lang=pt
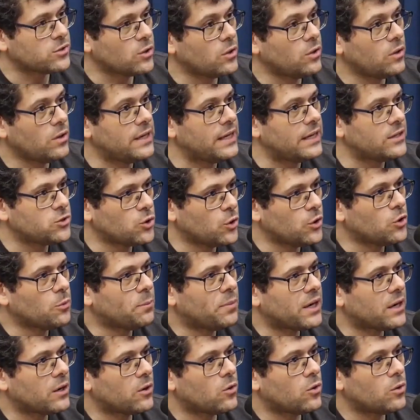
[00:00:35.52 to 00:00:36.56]
o Linha de Ruído
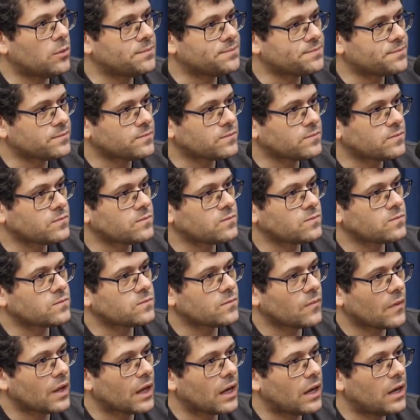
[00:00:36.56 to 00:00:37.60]
Branco? Que,
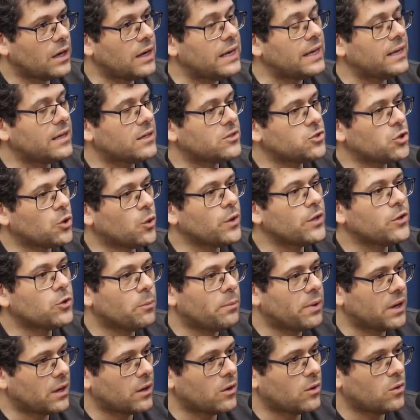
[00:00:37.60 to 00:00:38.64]
como? Linha de Ruído
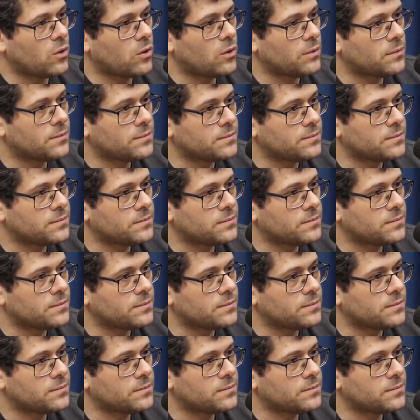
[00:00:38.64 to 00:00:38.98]
Branco.